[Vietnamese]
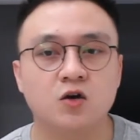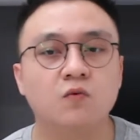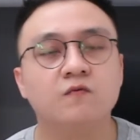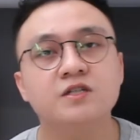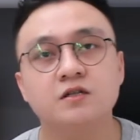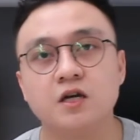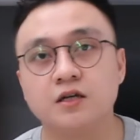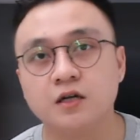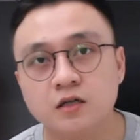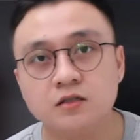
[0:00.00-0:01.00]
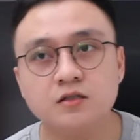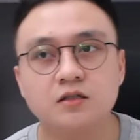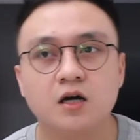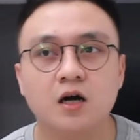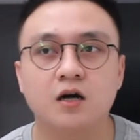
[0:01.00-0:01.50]
cùng với sự định hướng
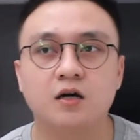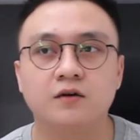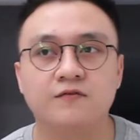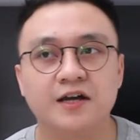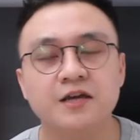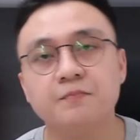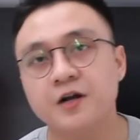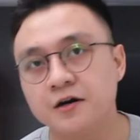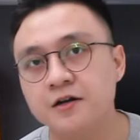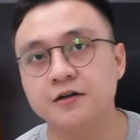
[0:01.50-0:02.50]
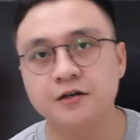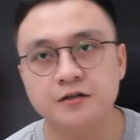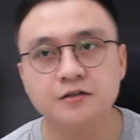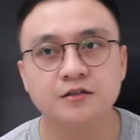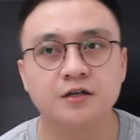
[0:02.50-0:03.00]
uh, và giúp đỡ định
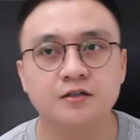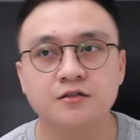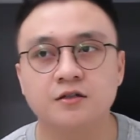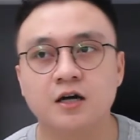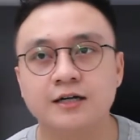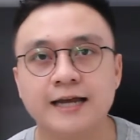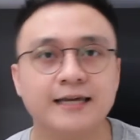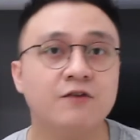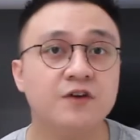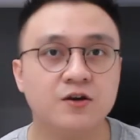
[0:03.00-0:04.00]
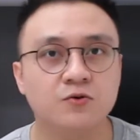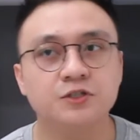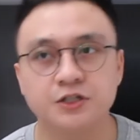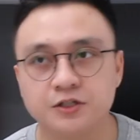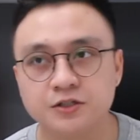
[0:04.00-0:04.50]
hướng từ uh, các giáo viên của
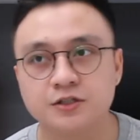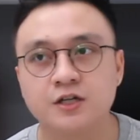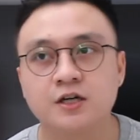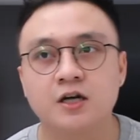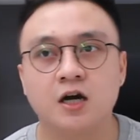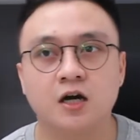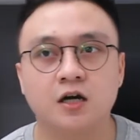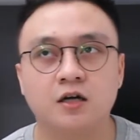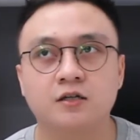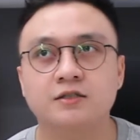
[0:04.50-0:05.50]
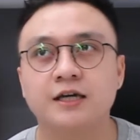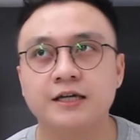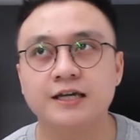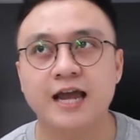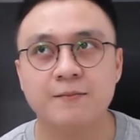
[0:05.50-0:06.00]
trường uh,
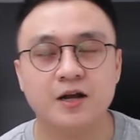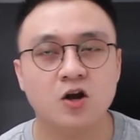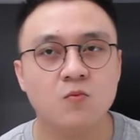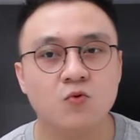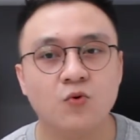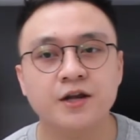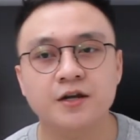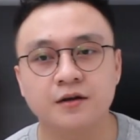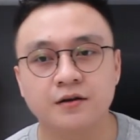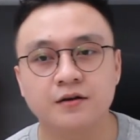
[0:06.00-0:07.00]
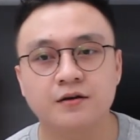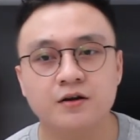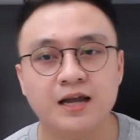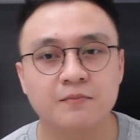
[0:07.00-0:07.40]
thì em đã có một quyết định đó